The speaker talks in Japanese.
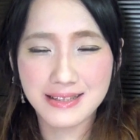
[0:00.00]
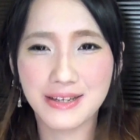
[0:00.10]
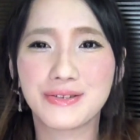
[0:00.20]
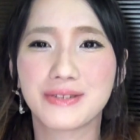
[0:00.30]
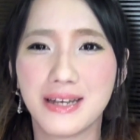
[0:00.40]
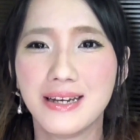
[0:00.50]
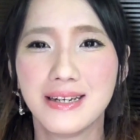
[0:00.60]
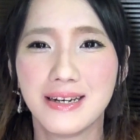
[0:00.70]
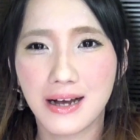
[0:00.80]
ていうね、